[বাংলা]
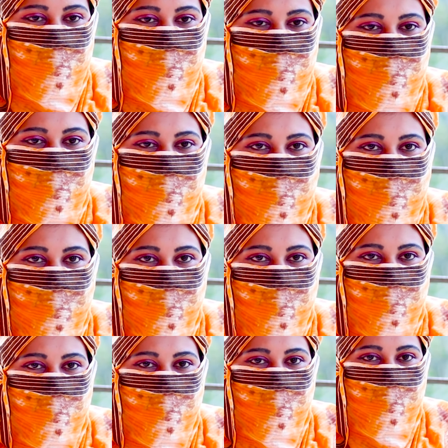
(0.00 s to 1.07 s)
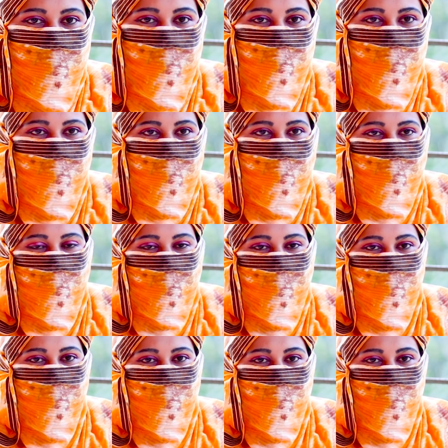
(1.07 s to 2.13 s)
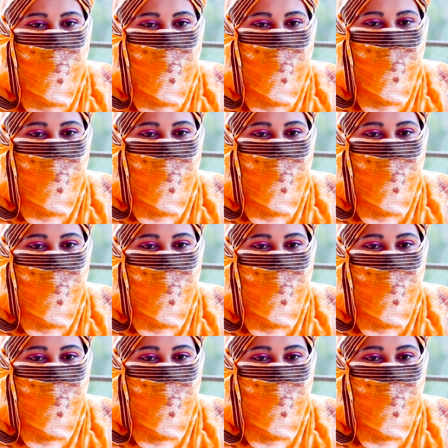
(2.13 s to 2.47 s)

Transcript: ফিরে এসো আমি বলছি যে না আমি আর